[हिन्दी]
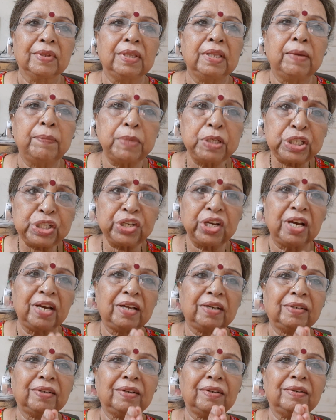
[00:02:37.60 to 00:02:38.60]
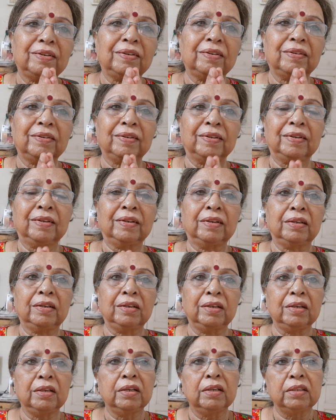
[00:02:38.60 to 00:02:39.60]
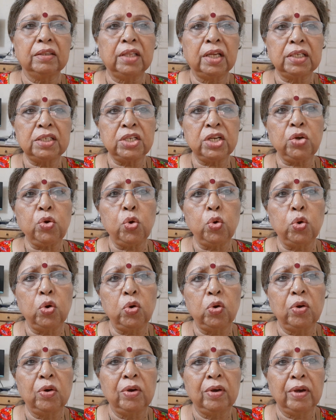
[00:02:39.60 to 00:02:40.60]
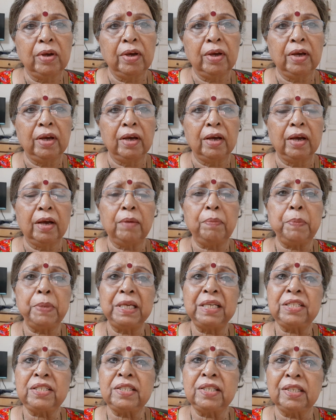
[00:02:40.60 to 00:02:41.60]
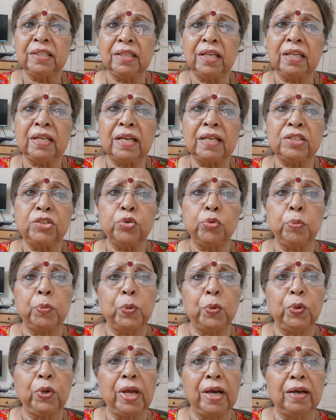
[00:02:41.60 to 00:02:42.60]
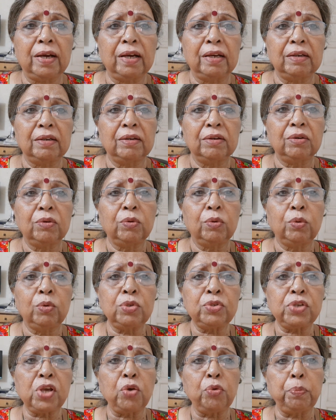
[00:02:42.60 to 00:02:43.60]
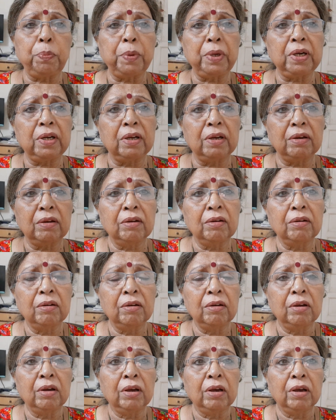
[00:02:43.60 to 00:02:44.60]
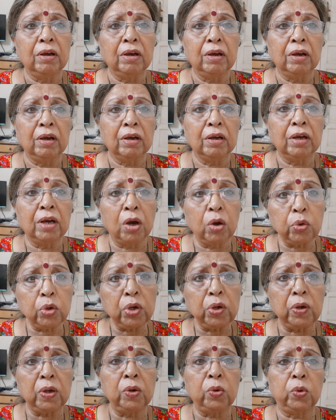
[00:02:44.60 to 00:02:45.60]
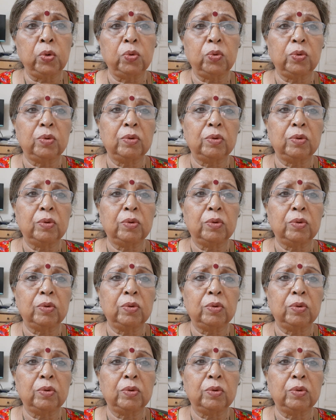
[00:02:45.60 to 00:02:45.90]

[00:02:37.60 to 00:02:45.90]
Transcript: नमस्कार दर्शकों अब इस दीदी ने जो बोला उसके ऊपर गौर करो